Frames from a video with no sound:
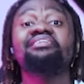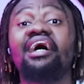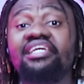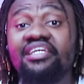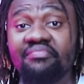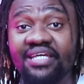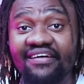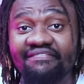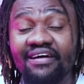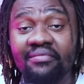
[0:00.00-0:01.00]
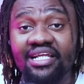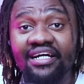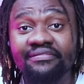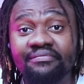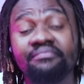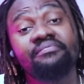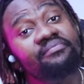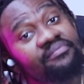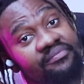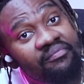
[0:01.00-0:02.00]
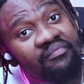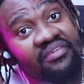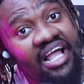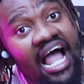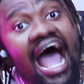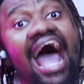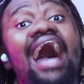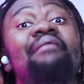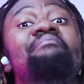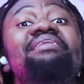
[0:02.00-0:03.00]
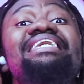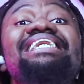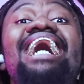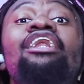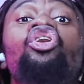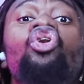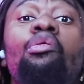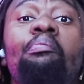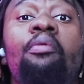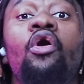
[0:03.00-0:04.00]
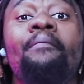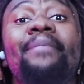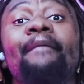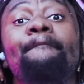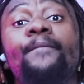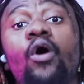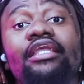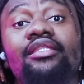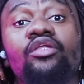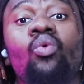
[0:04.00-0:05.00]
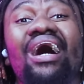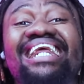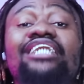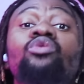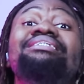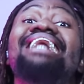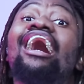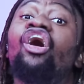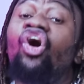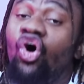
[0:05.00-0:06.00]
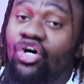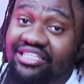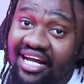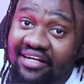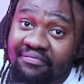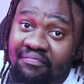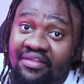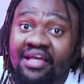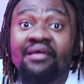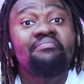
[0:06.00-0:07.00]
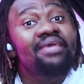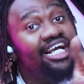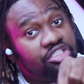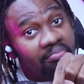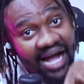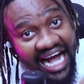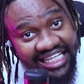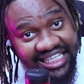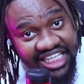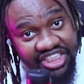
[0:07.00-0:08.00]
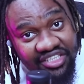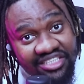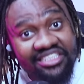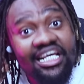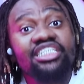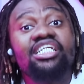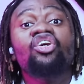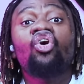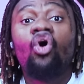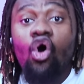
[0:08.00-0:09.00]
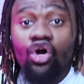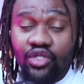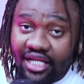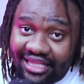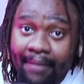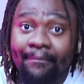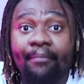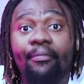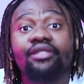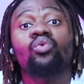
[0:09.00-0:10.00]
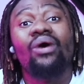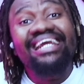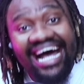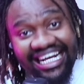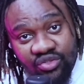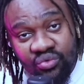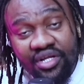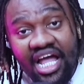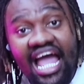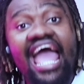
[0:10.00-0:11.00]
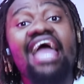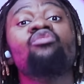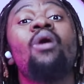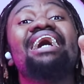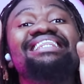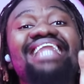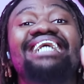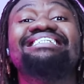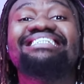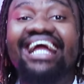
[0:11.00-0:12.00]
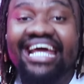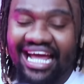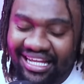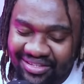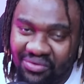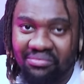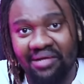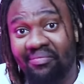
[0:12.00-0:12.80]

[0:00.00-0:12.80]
Aí, minha família. Hum. A amiga roubou papoite do arraso da outra. Minhas manas, vocês que gostam de ter papoite do arraso, é guardar segredo. Né?